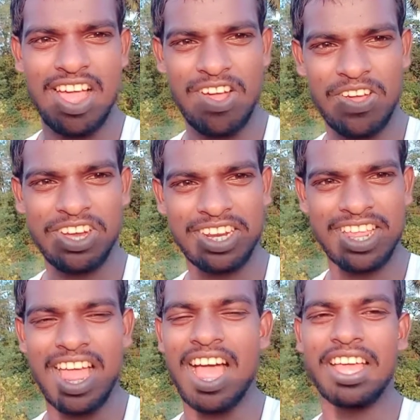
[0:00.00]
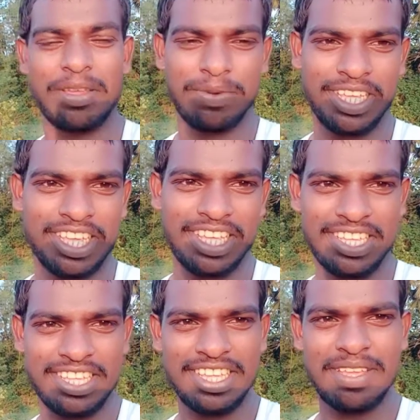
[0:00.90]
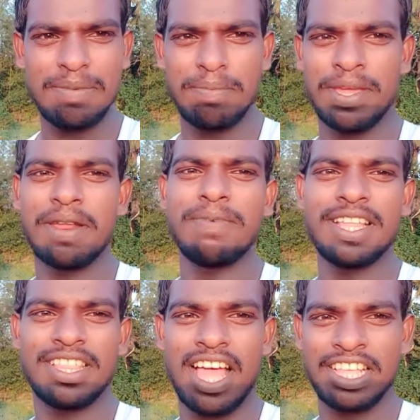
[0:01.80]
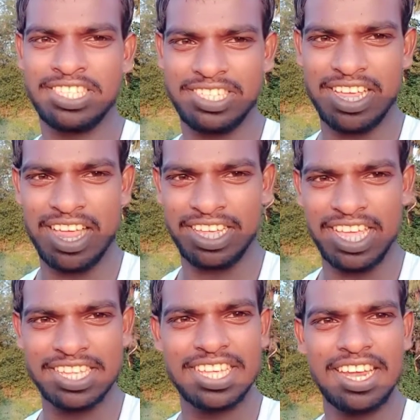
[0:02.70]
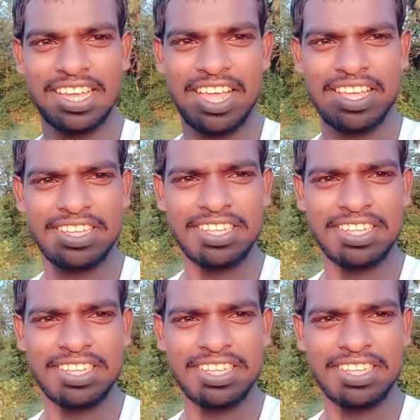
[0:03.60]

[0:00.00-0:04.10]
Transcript: और आगे बढ़िए मेरा बात आज का कैसा लगा